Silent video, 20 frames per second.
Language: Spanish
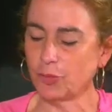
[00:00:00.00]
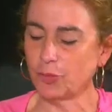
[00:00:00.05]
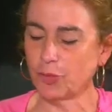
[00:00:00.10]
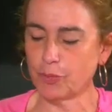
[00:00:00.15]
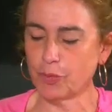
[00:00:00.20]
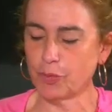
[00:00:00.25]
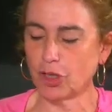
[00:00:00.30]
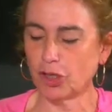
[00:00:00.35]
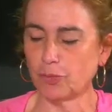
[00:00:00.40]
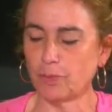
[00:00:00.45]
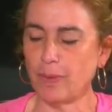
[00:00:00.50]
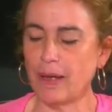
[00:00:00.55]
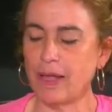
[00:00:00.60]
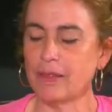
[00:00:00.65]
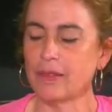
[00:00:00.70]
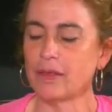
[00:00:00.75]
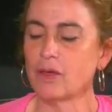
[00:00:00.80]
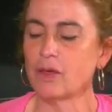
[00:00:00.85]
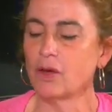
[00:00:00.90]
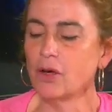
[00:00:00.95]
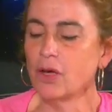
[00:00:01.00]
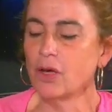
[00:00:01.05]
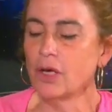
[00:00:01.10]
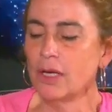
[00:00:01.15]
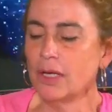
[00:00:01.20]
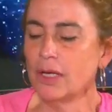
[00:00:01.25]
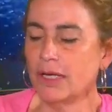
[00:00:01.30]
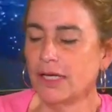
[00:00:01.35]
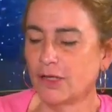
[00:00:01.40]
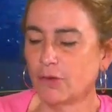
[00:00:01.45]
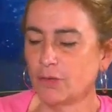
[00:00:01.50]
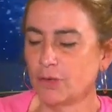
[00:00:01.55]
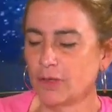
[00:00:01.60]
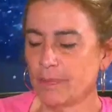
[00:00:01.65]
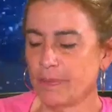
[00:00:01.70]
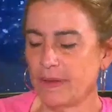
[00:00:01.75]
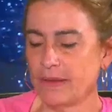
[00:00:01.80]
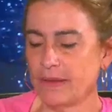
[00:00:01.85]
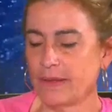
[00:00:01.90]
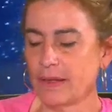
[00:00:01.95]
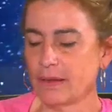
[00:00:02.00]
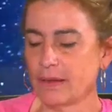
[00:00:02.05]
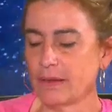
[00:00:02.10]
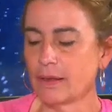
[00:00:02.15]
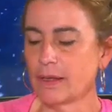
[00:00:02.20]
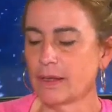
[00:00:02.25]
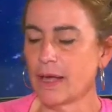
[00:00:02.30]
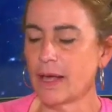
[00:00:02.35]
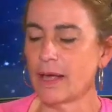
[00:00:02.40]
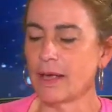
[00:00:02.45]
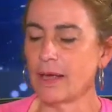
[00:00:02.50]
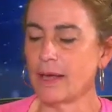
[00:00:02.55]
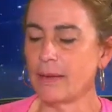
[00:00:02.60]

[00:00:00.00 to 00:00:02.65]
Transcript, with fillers: propio espacio y su independencia.